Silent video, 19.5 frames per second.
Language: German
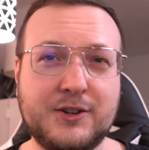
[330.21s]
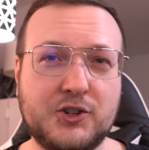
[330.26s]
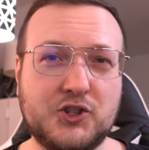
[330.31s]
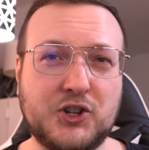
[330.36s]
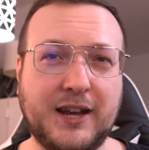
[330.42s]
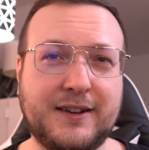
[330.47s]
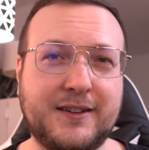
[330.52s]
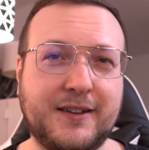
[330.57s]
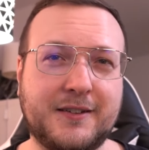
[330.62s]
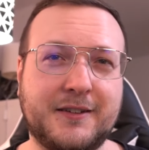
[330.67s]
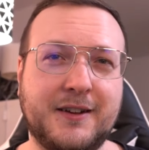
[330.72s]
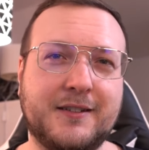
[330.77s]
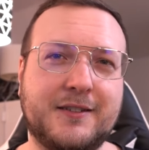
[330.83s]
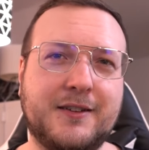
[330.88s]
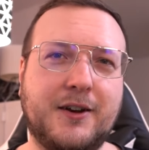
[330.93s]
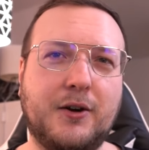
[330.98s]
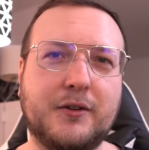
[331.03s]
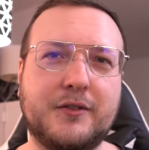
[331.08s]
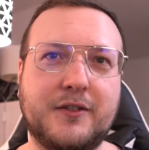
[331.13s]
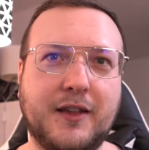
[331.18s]
Checkt das Ganze
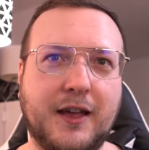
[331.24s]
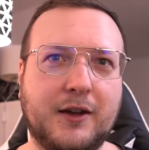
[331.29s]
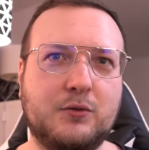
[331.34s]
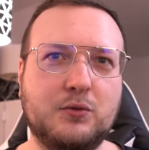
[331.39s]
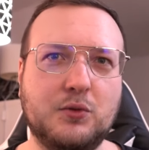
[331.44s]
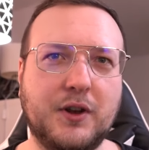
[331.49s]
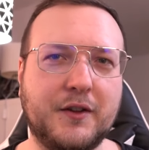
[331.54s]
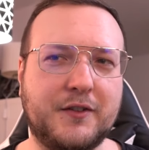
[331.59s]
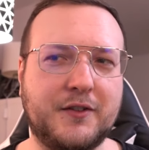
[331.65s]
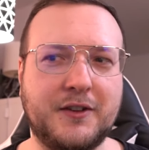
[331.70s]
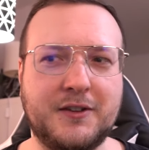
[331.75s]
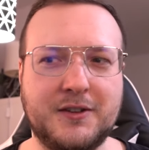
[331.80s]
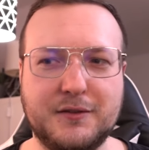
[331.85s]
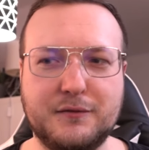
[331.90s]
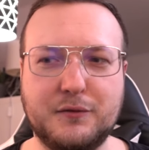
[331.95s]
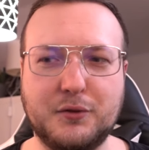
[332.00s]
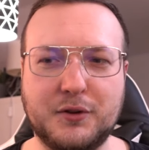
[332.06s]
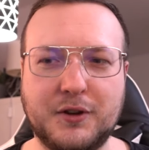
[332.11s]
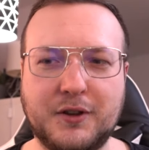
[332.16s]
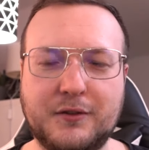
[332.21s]
aus. Sehr cool, dass er hier
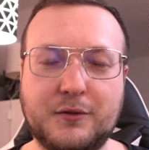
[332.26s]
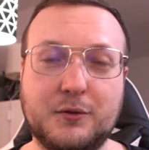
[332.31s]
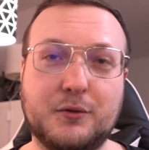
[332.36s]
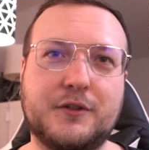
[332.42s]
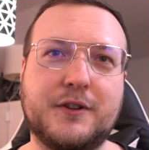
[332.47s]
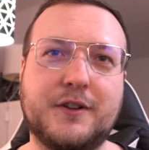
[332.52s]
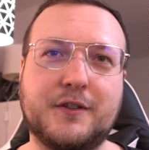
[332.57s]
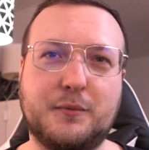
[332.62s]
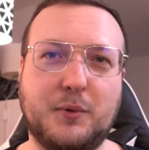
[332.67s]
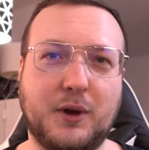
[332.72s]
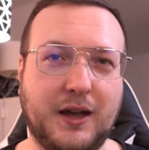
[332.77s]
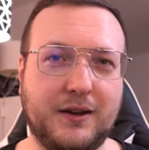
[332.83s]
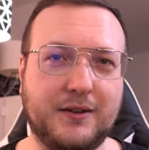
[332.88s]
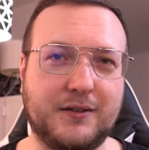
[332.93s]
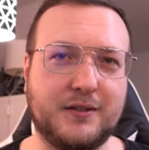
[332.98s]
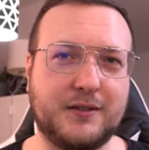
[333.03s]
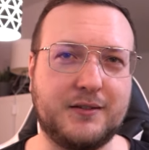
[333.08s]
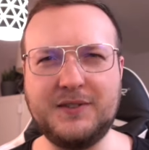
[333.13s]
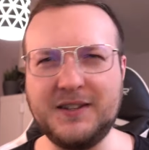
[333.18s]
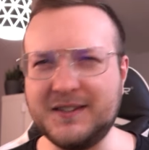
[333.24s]
wirklich so transparent
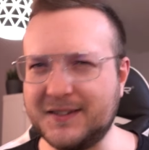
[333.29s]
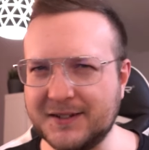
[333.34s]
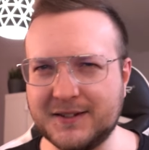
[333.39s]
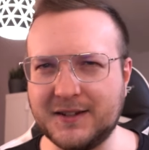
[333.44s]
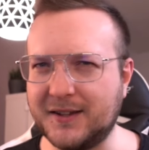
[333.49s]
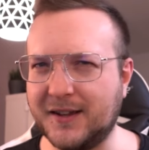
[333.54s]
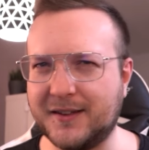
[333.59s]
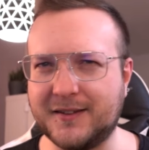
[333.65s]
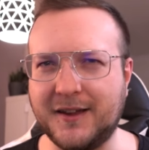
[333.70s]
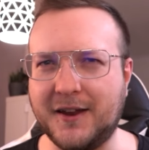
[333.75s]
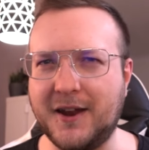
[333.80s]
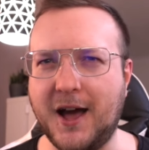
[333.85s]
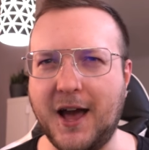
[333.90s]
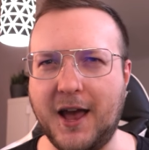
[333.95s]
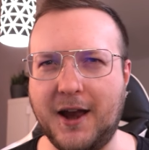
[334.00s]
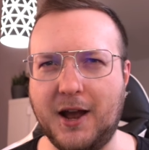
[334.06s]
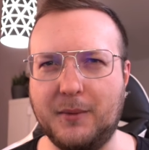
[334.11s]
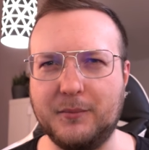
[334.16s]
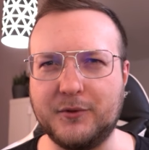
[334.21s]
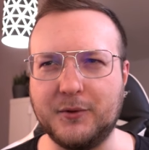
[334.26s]
ist. Wie sind denn jetzt seine Einnahmen